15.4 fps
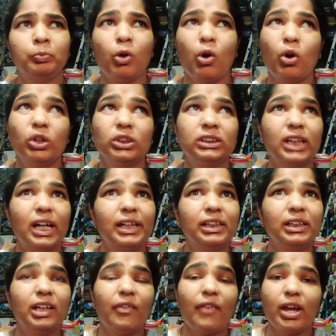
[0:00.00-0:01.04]
बहुत
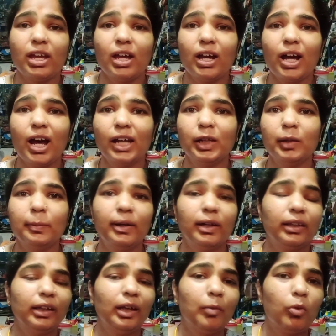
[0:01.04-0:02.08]
सारी दवाइयाँ खानी
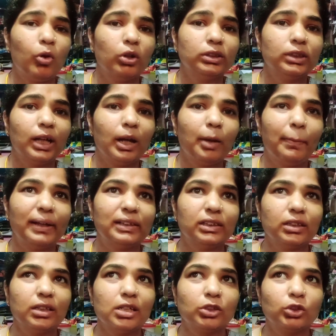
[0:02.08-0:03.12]
पड़ती है बहुत सारा
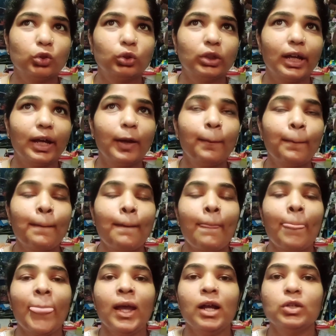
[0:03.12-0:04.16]
पैसा खर्च होता है
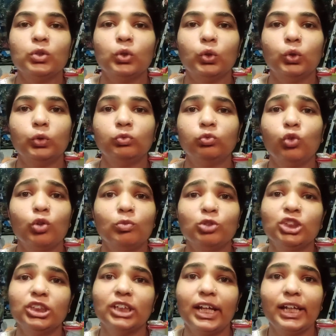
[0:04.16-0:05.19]
सो वो
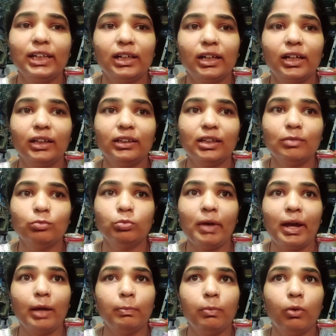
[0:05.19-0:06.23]
मुझे नहीं करना था
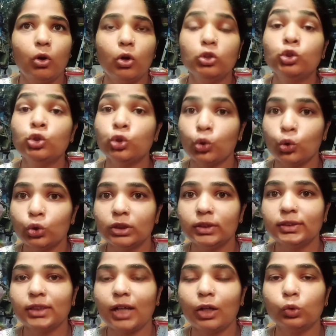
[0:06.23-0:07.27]
मैं बहुत चोर
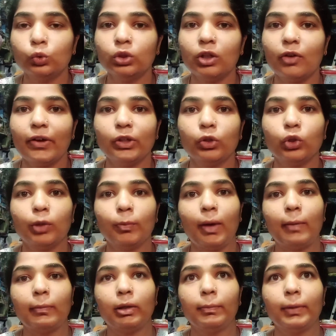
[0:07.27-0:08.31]
इंसान हूँ दवाइयों के
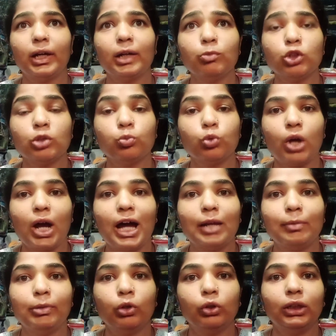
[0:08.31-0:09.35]
मामले में अगर मुझे
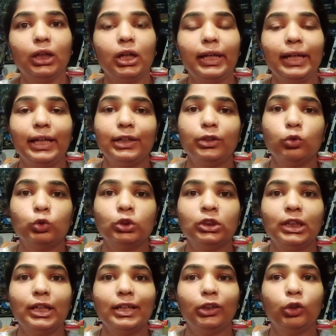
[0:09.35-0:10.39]
बुखार भी होता है एक डोज ही
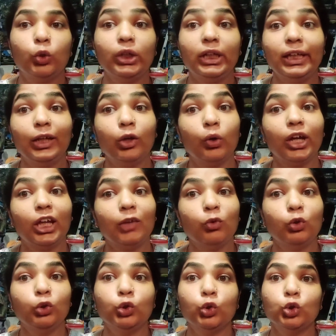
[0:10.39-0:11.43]
लेती हूँ ठीक हो गया तो
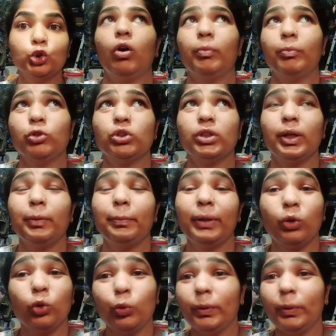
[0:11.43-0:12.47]
वो डोज और मुझे
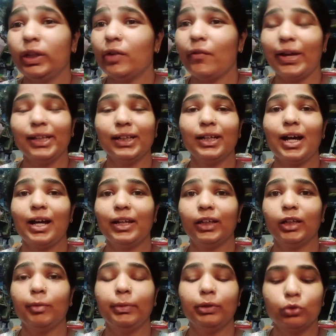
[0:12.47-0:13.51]
बिल्कुल भी दवाइयाँ
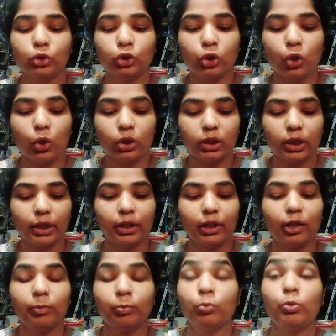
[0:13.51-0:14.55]
खाने का बिल्कुल शौक नहीं है